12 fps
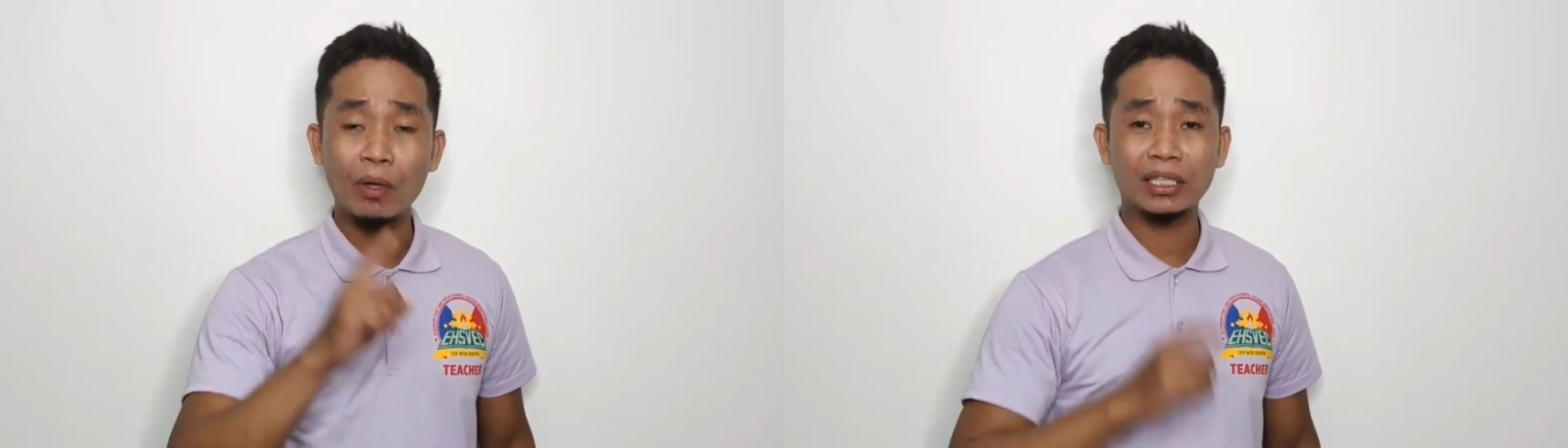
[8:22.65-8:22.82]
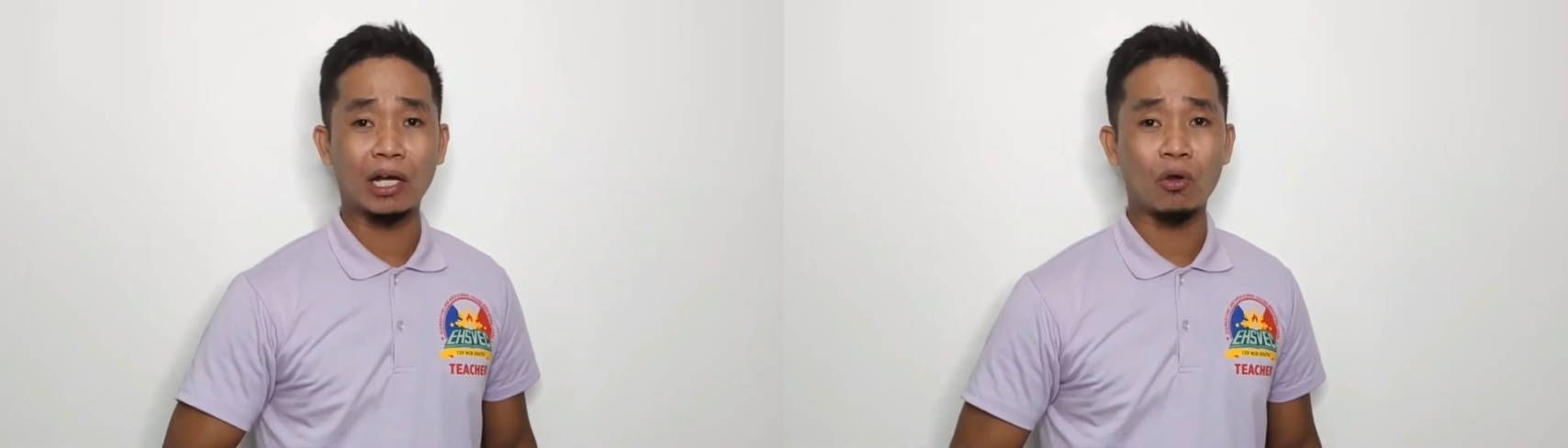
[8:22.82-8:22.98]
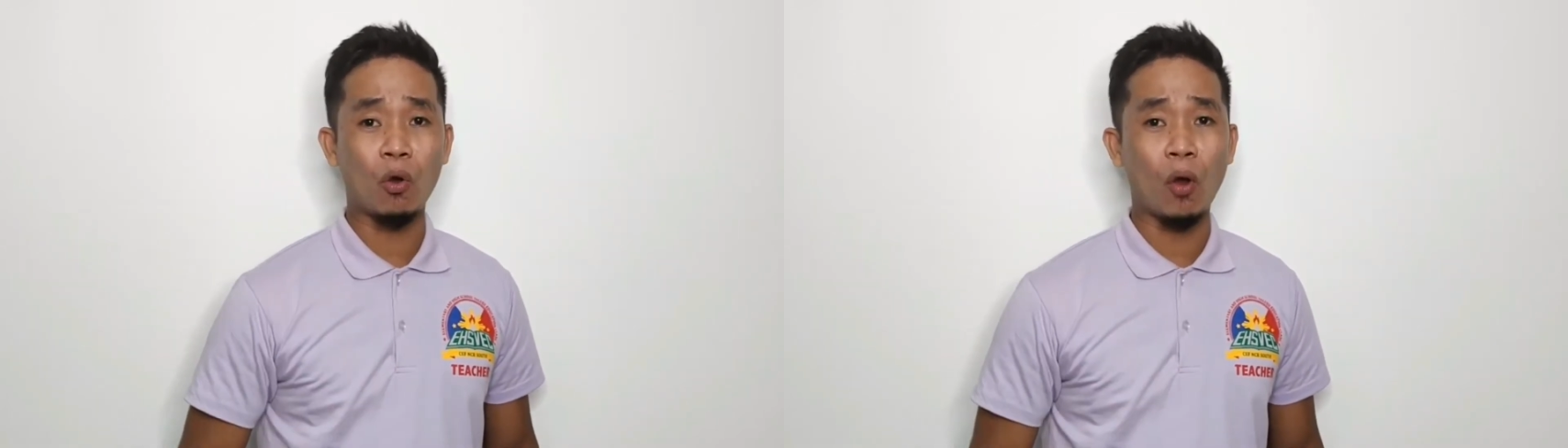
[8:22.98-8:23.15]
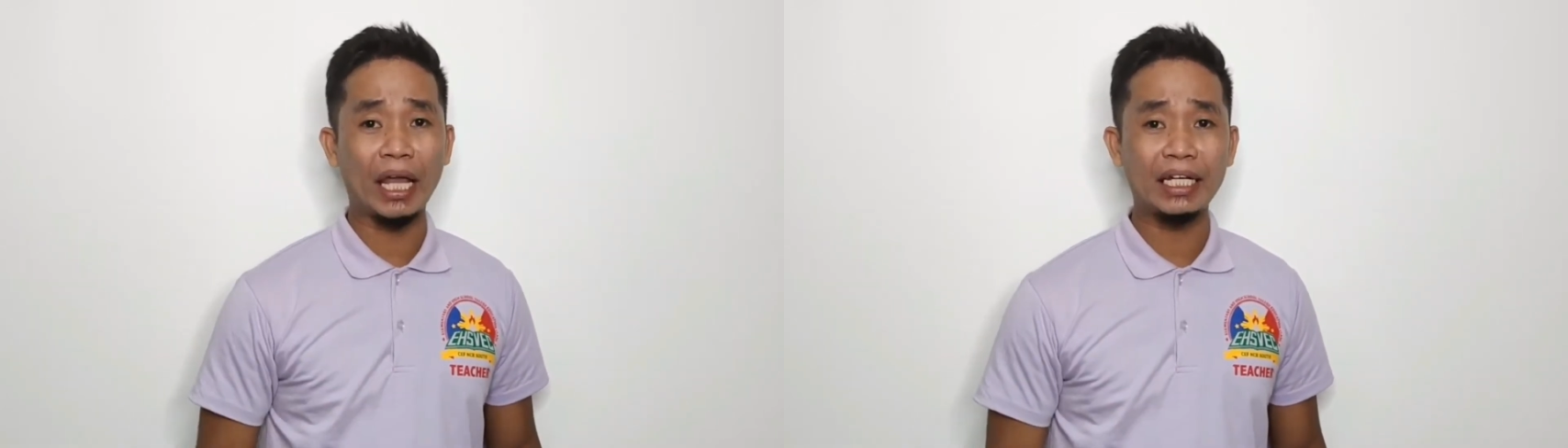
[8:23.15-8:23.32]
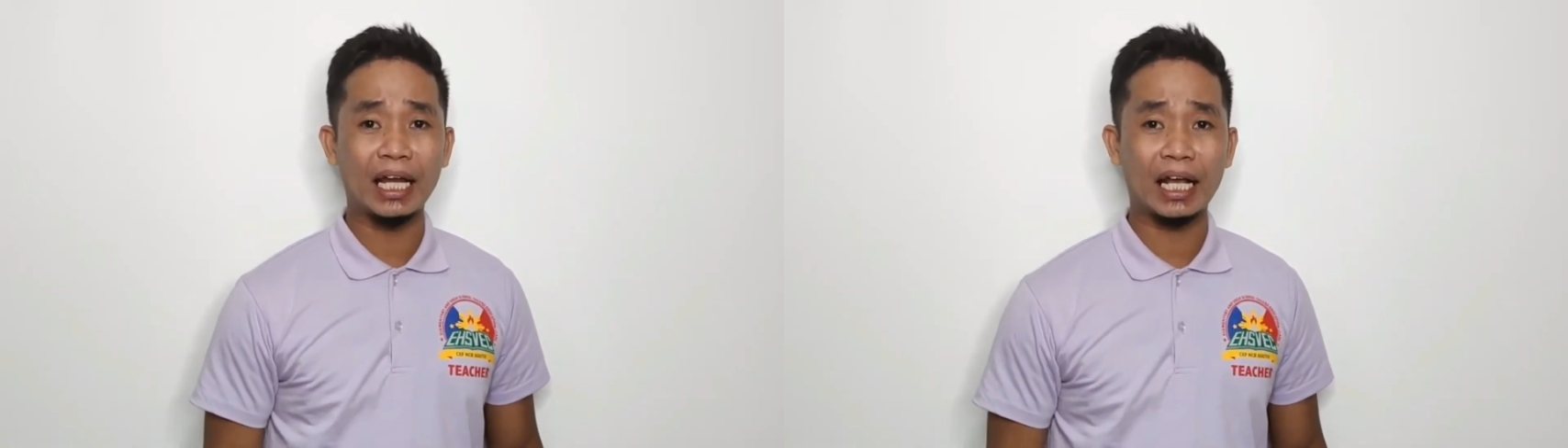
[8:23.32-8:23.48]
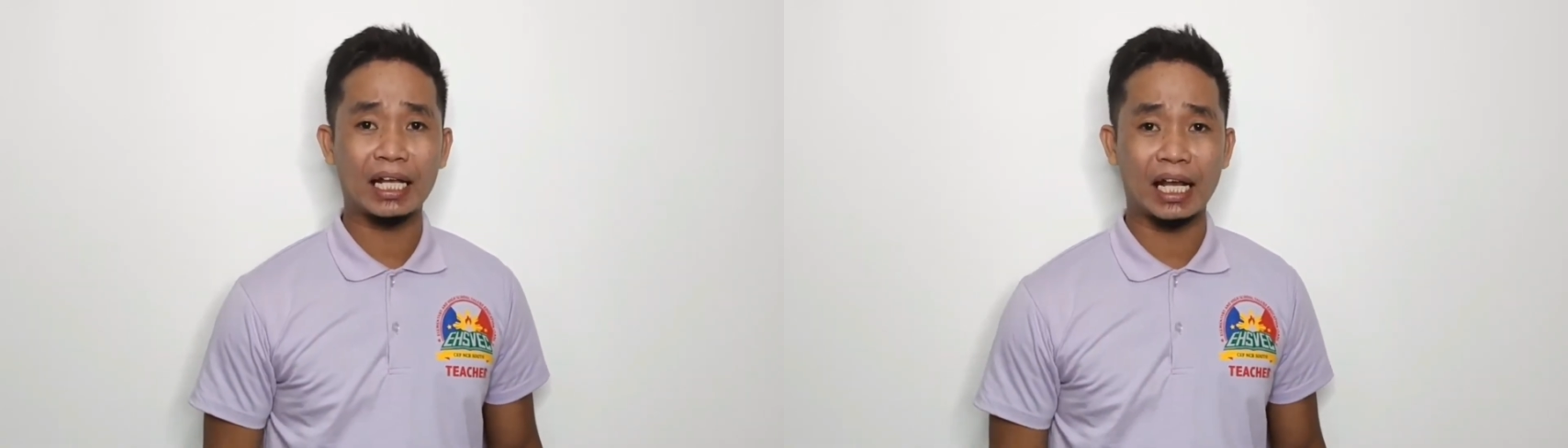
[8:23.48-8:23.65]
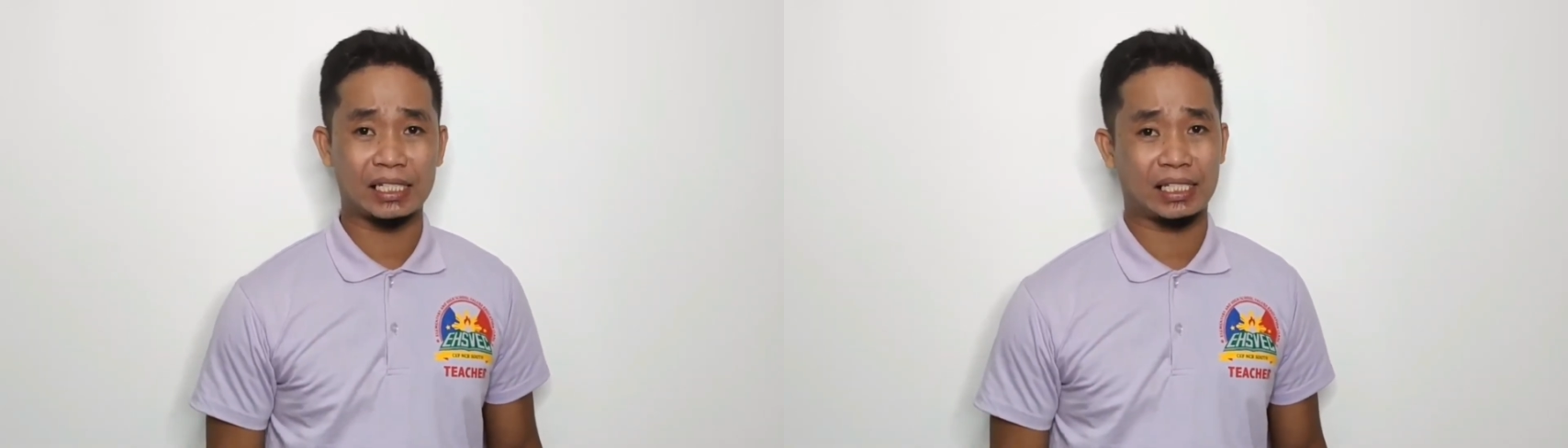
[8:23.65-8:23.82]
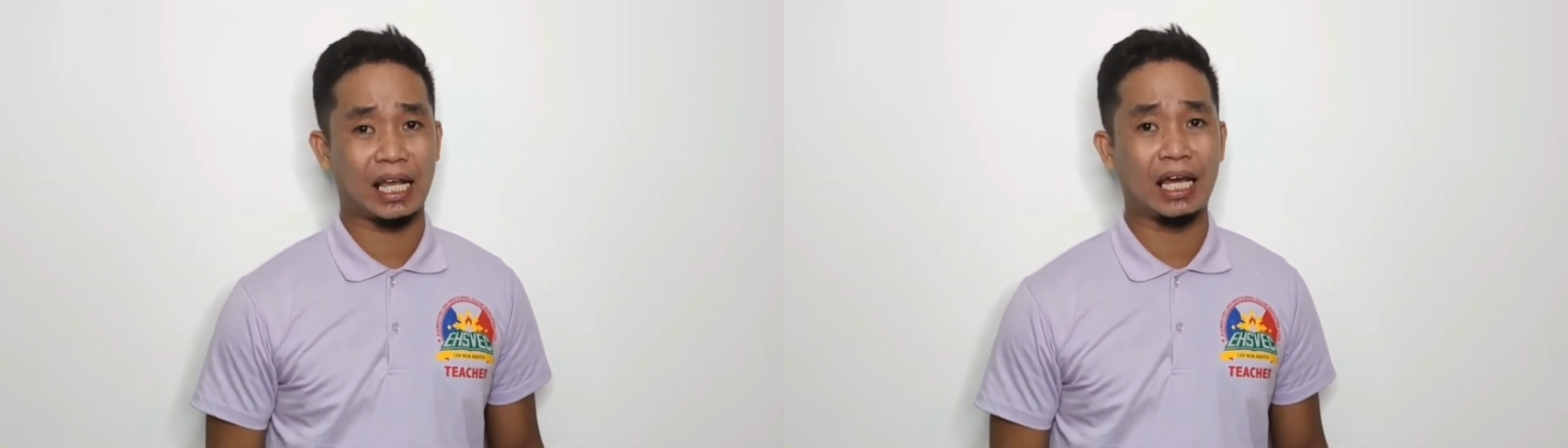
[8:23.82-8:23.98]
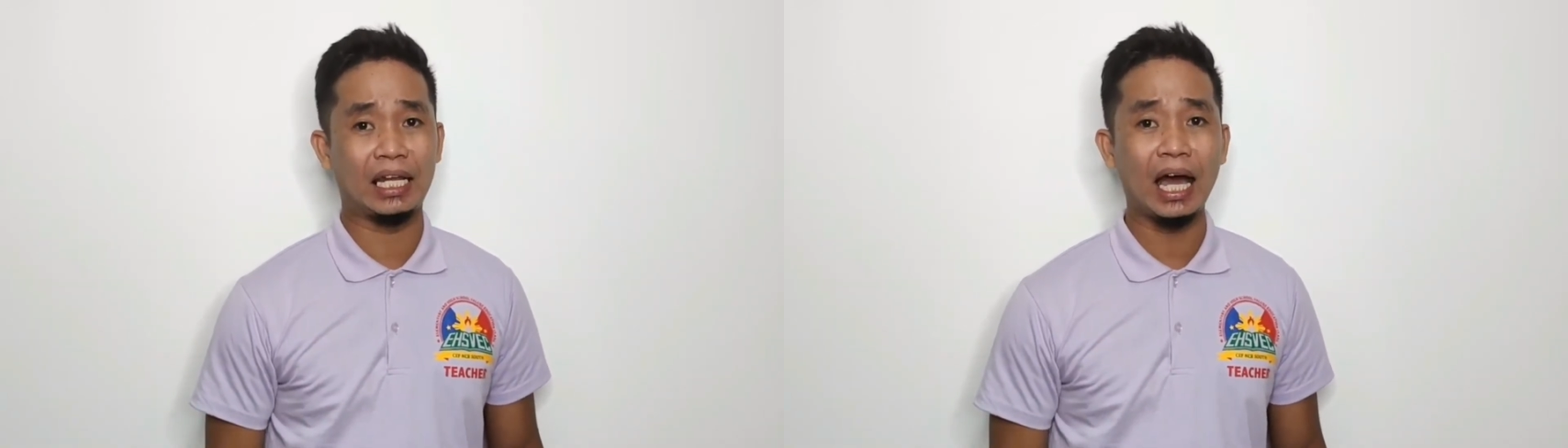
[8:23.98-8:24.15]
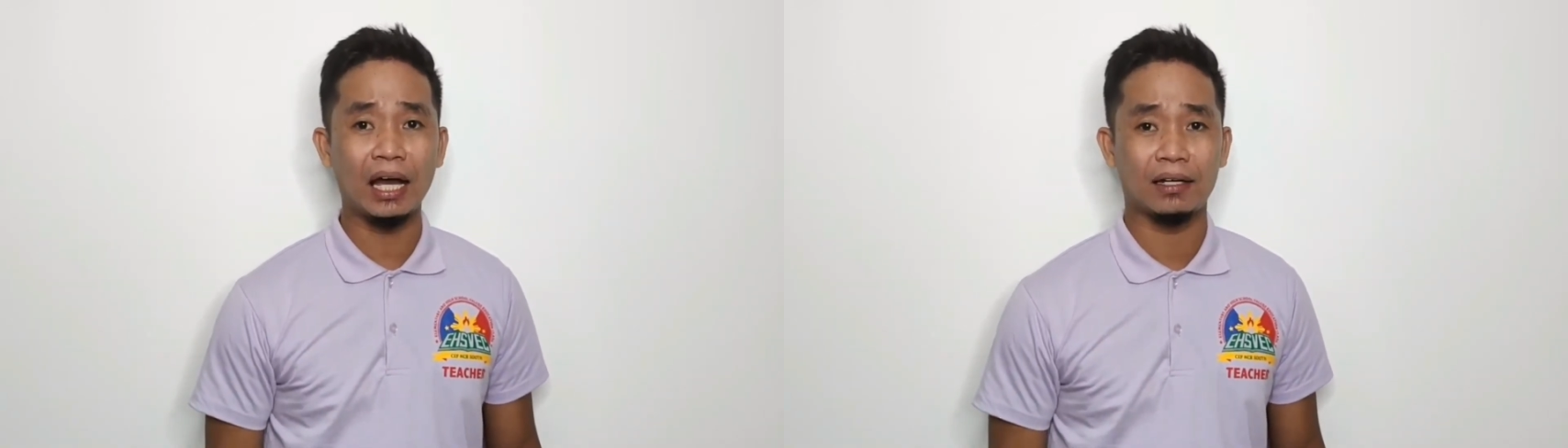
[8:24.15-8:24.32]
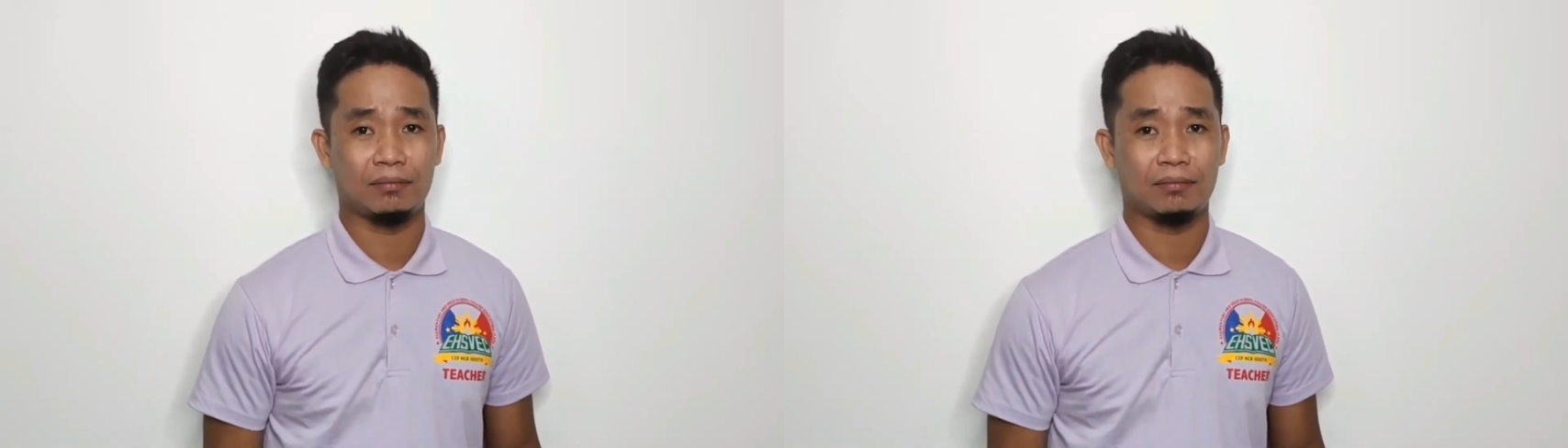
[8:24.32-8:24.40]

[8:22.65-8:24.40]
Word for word: at ako ay nagkasala.